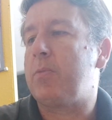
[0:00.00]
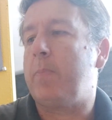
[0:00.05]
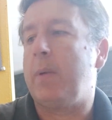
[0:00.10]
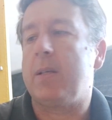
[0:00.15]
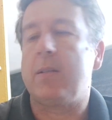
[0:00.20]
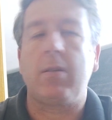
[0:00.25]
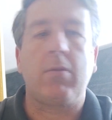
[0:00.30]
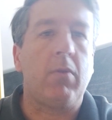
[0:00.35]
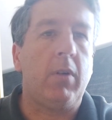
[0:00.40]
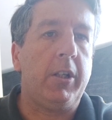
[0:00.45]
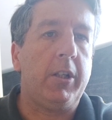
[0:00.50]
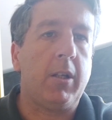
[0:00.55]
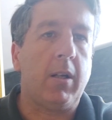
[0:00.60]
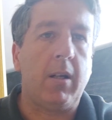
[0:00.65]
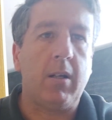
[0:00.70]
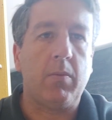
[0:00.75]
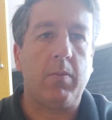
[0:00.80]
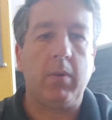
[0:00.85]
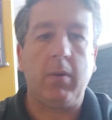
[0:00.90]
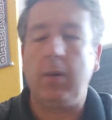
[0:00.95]
as peças
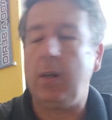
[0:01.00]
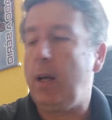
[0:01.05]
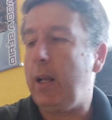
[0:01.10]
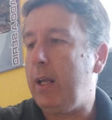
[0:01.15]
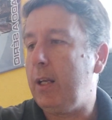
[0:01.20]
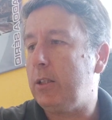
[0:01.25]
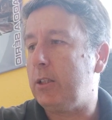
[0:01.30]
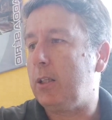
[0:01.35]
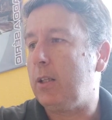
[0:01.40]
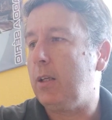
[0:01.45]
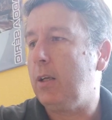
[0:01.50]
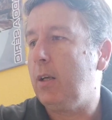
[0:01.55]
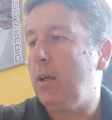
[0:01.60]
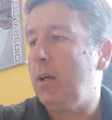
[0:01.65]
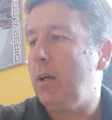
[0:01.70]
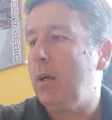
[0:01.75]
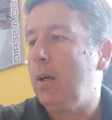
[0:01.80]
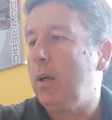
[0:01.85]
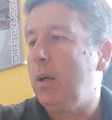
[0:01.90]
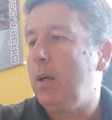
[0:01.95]
originais para o cliente
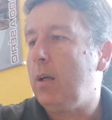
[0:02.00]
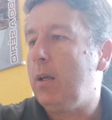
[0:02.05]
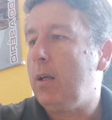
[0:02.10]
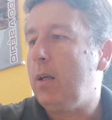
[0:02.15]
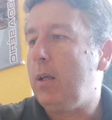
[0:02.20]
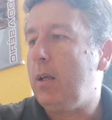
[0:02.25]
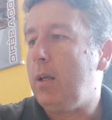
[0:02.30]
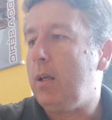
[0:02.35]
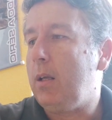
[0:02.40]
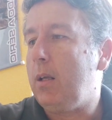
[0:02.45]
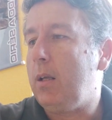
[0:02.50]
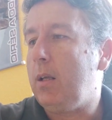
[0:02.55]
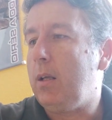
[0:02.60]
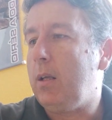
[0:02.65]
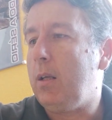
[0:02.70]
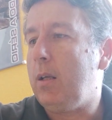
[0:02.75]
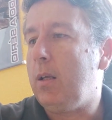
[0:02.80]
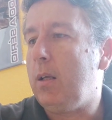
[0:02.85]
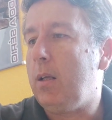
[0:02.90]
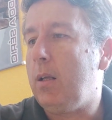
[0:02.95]

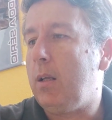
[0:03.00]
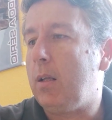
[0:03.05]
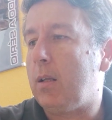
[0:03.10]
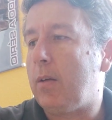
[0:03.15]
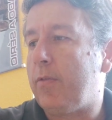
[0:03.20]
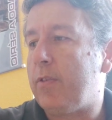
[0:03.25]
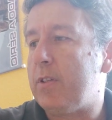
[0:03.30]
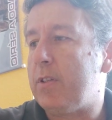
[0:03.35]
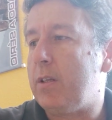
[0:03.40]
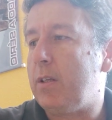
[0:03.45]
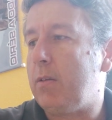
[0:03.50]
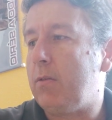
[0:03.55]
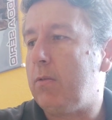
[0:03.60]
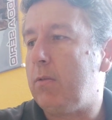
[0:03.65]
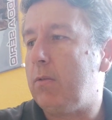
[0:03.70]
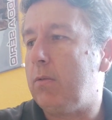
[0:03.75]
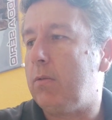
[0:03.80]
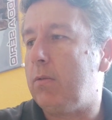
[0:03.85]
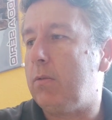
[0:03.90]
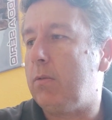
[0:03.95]
e está fazendo
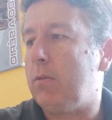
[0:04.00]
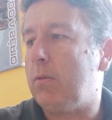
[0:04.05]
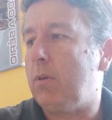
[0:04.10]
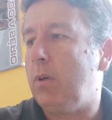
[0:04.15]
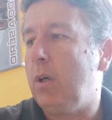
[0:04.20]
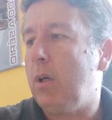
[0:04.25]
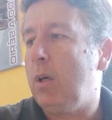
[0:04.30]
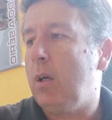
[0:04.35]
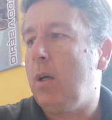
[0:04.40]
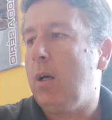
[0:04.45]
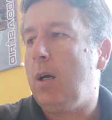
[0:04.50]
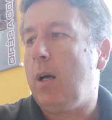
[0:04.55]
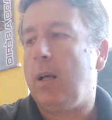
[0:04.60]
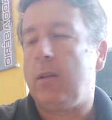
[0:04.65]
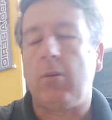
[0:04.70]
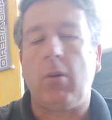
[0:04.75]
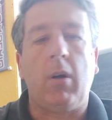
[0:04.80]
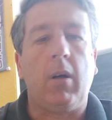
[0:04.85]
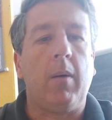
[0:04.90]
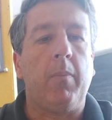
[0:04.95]
a
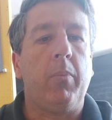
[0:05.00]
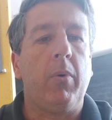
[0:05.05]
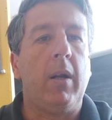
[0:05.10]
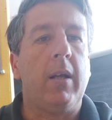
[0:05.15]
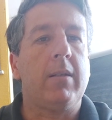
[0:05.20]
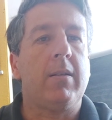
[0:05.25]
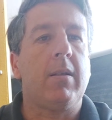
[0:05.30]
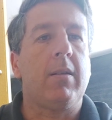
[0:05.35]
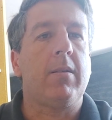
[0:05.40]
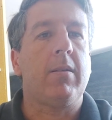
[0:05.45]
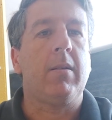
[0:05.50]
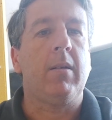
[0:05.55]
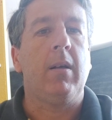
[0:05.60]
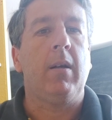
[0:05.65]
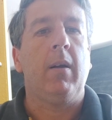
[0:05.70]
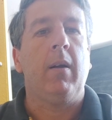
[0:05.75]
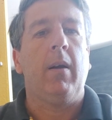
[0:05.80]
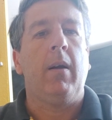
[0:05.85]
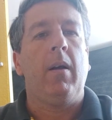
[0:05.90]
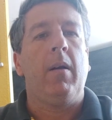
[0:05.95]
troca por essas,
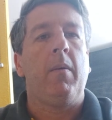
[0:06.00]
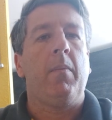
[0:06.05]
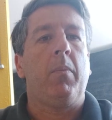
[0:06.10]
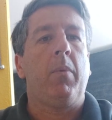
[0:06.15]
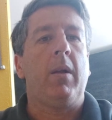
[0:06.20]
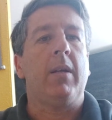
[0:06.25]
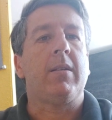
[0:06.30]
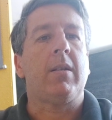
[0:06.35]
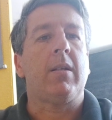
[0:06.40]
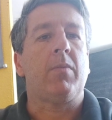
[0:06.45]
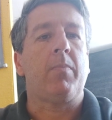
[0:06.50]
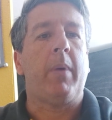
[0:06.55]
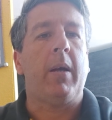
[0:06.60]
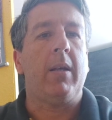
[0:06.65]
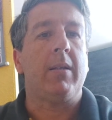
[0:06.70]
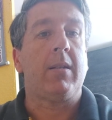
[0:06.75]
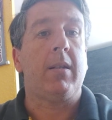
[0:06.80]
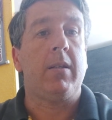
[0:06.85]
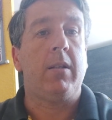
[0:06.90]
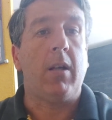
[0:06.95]
por essas
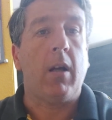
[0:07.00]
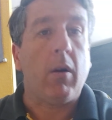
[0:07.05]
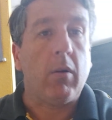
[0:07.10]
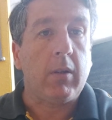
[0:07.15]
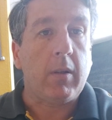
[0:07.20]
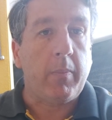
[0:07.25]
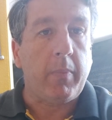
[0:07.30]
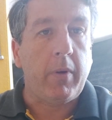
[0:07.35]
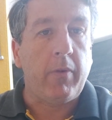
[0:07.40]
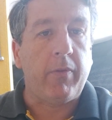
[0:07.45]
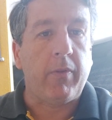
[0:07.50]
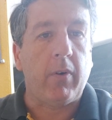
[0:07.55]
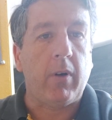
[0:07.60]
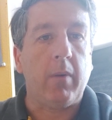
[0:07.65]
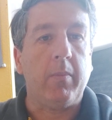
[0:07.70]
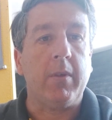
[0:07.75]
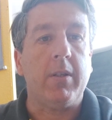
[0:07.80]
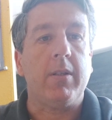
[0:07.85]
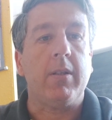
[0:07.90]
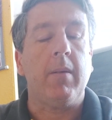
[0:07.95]
peças de alta
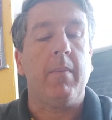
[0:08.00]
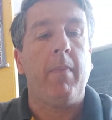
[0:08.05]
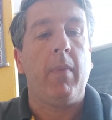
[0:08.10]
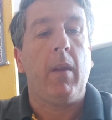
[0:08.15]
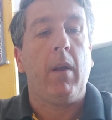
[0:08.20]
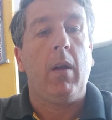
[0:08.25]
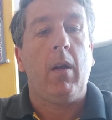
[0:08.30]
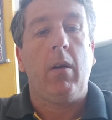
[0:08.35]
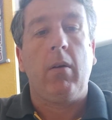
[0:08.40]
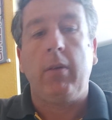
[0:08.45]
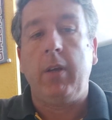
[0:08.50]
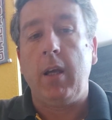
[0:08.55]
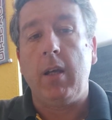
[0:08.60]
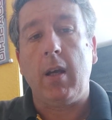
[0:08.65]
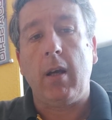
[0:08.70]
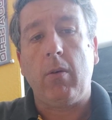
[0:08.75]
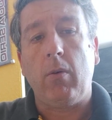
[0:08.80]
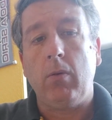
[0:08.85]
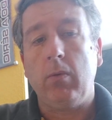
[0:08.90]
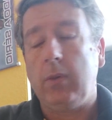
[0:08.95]
performance. O que,
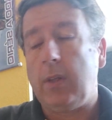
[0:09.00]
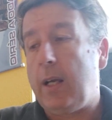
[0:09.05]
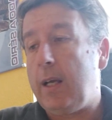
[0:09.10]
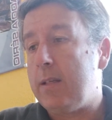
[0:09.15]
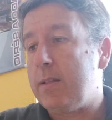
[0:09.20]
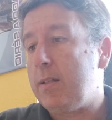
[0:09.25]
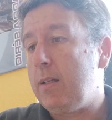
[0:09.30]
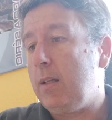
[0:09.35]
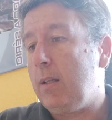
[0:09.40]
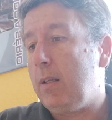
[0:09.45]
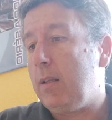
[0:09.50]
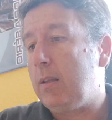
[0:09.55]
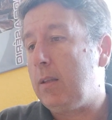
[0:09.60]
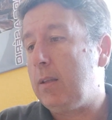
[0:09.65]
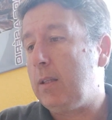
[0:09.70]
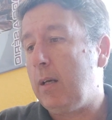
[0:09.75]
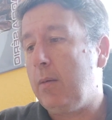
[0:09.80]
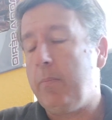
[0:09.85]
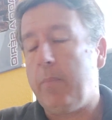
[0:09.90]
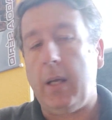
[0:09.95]
que acontece
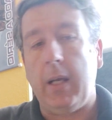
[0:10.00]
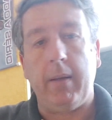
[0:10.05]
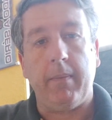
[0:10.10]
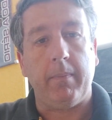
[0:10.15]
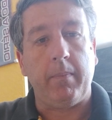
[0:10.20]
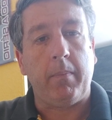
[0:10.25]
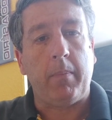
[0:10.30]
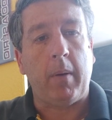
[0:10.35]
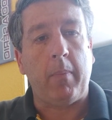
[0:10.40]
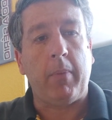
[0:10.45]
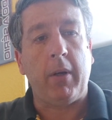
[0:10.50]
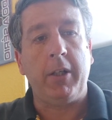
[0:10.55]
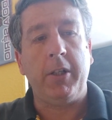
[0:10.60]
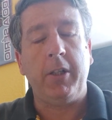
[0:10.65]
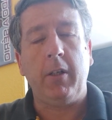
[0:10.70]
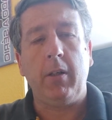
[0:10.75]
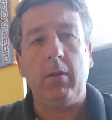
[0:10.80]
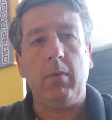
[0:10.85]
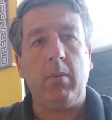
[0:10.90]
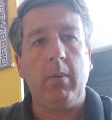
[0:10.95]
também? A
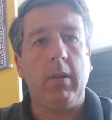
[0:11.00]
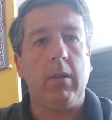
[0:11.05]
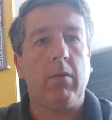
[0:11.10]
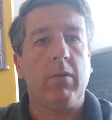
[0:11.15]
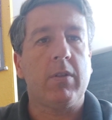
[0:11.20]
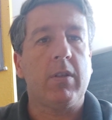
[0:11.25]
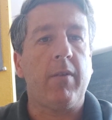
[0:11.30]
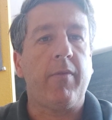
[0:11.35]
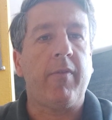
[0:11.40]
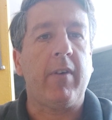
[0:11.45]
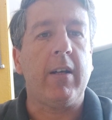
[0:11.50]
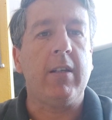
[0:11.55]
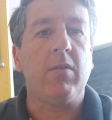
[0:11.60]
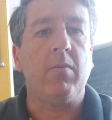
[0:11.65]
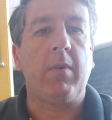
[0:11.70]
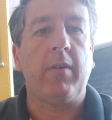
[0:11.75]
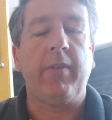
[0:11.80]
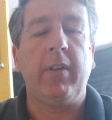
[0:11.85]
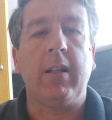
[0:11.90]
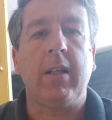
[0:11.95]
partir do momento que você faz
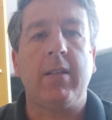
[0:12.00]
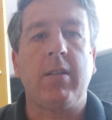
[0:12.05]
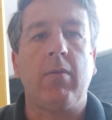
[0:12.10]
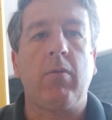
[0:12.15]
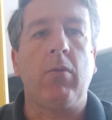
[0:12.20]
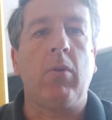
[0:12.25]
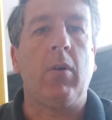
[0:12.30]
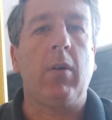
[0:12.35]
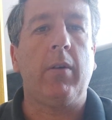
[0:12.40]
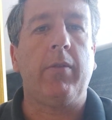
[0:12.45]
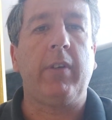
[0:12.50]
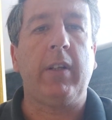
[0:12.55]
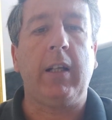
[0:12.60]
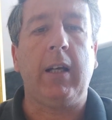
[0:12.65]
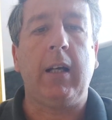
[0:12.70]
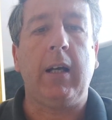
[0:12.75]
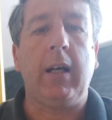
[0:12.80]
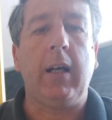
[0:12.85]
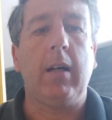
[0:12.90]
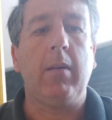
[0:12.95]
uma vedação nova na
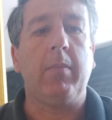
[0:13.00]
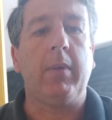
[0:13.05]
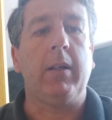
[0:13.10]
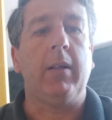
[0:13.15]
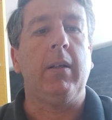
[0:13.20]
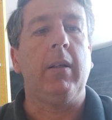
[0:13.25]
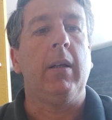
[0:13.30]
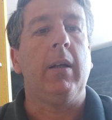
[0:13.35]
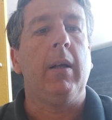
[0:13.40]
arma,